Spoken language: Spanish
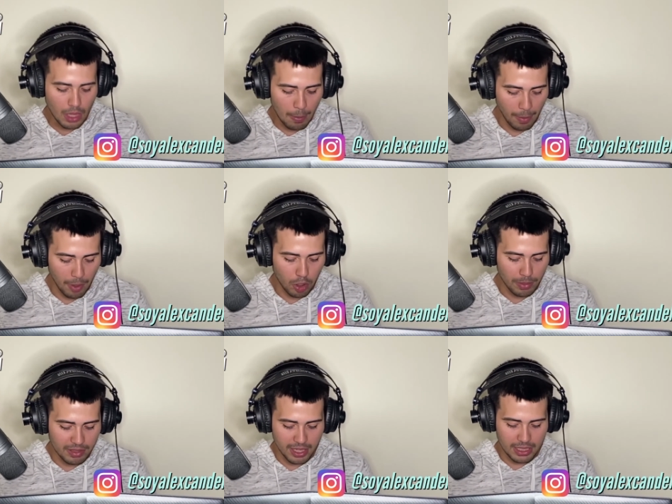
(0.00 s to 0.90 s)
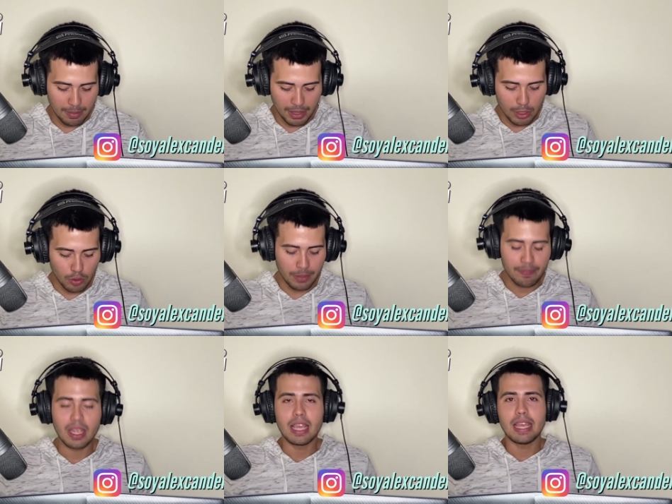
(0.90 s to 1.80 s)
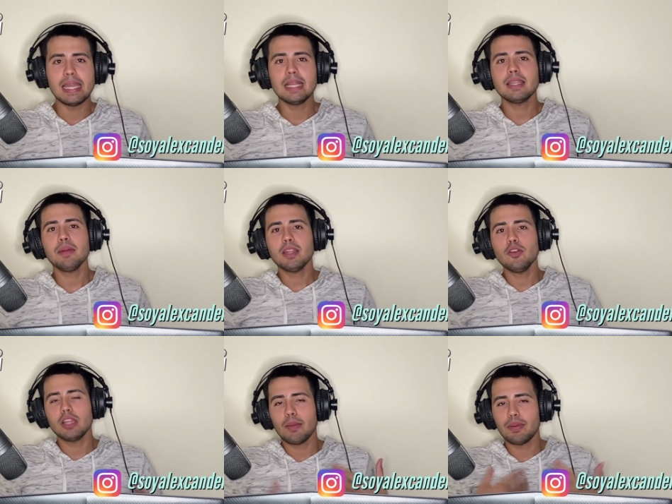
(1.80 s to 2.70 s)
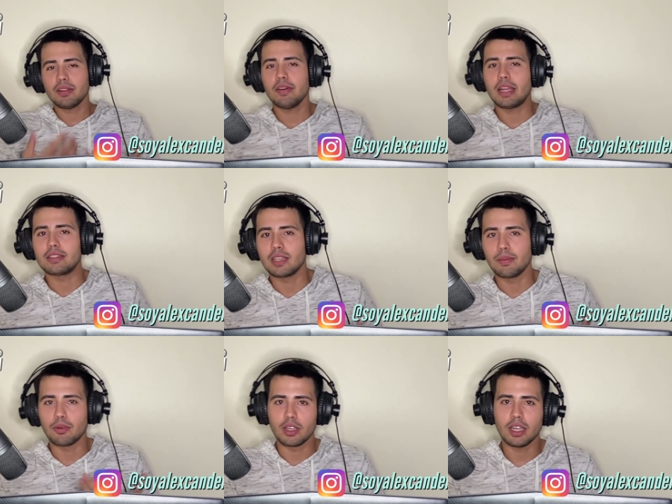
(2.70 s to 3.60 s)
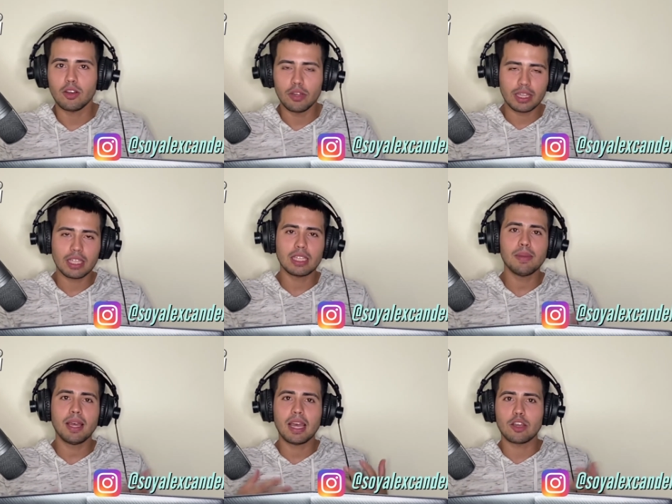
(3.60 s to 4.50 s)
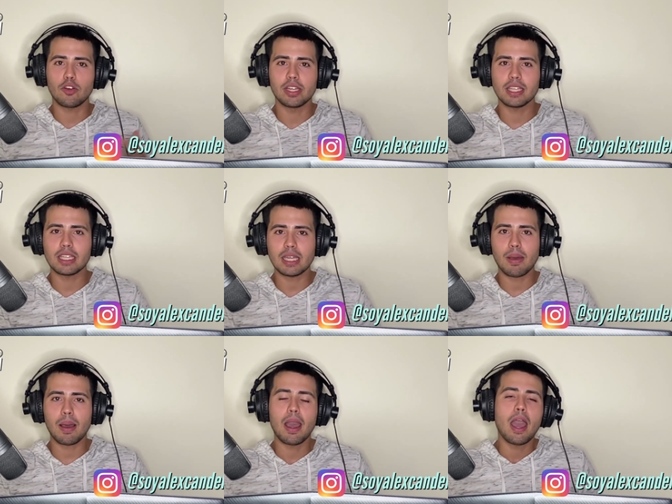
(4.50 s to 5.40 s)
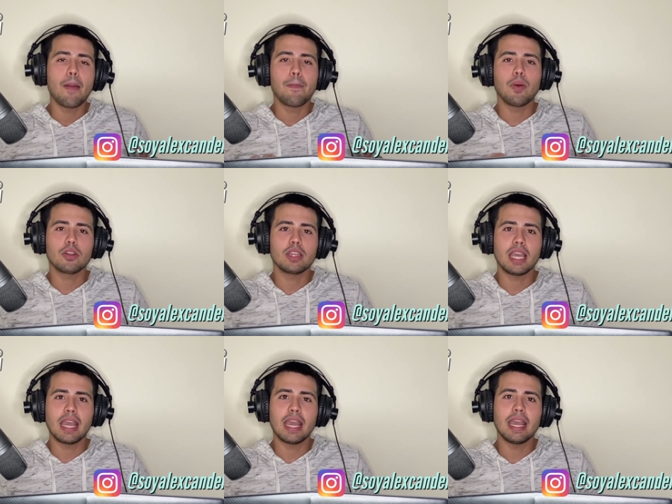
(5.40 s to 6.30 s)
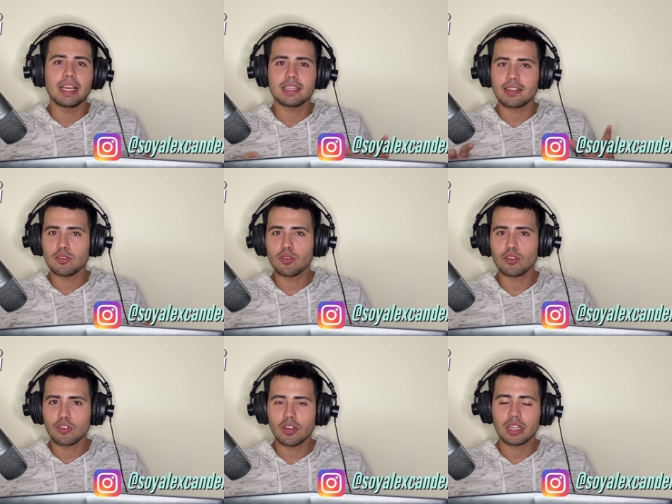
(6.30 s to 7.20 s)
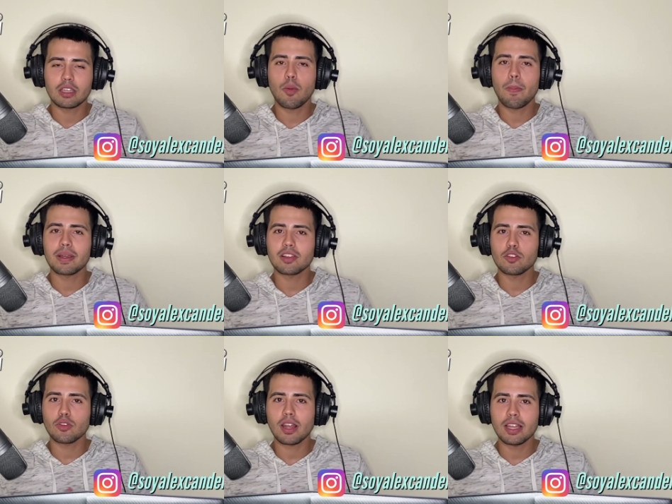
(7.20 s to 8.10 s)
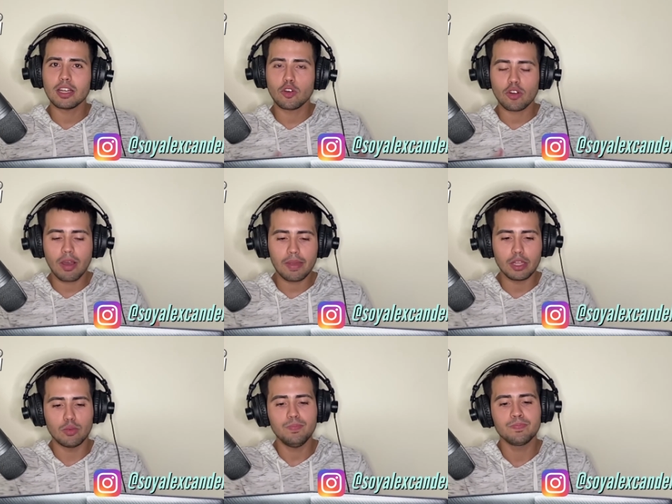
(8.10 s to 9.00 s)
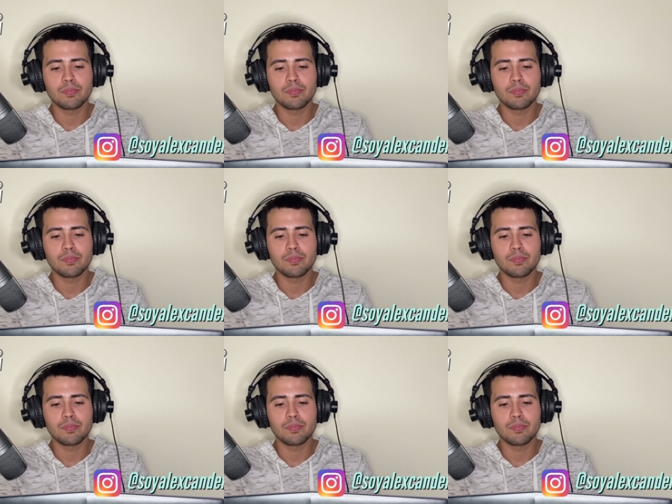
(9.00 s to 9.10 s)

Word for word: Vamos a comenzar el tema de hoy. Y el tema de hoy es la perseverancia. ¿Y por qué escogí este tema? Escogí este tema porque en esta situación que estamos pasando ahora del coronavirus,